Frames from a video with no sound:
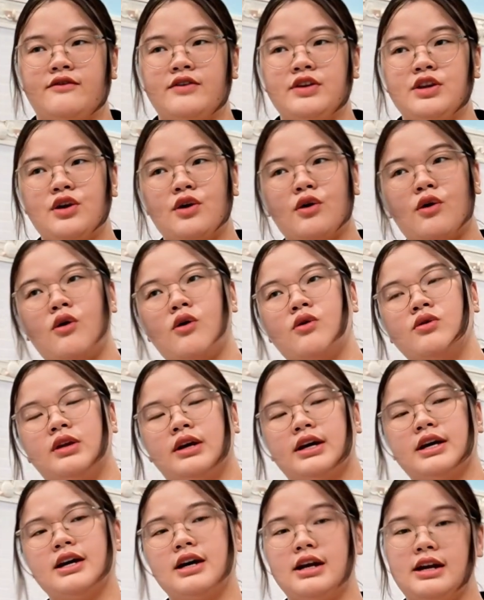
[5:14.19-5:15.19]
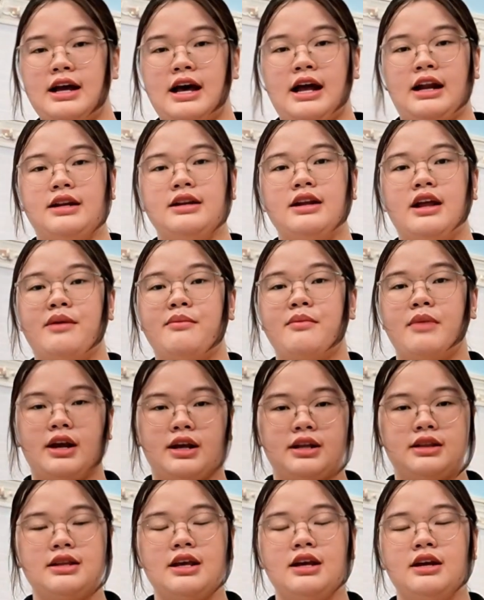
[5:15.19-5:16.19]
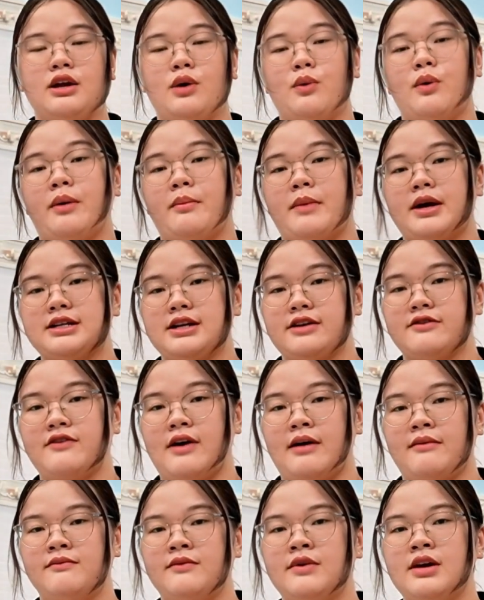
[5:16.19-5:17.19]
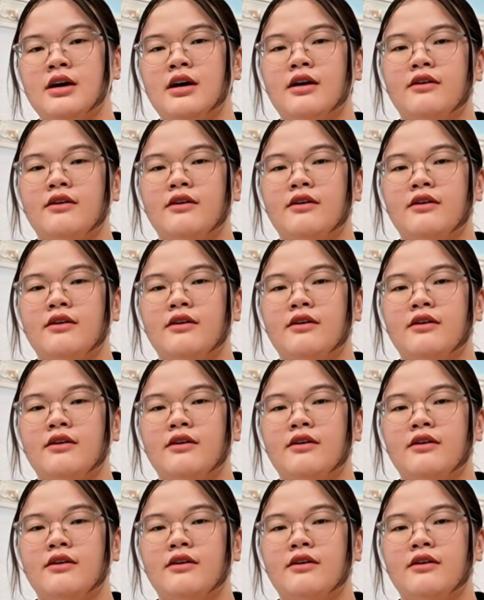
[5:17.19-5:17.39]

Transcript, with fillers: video những cái hình ảnh để marketing để quảng bá sản phẩm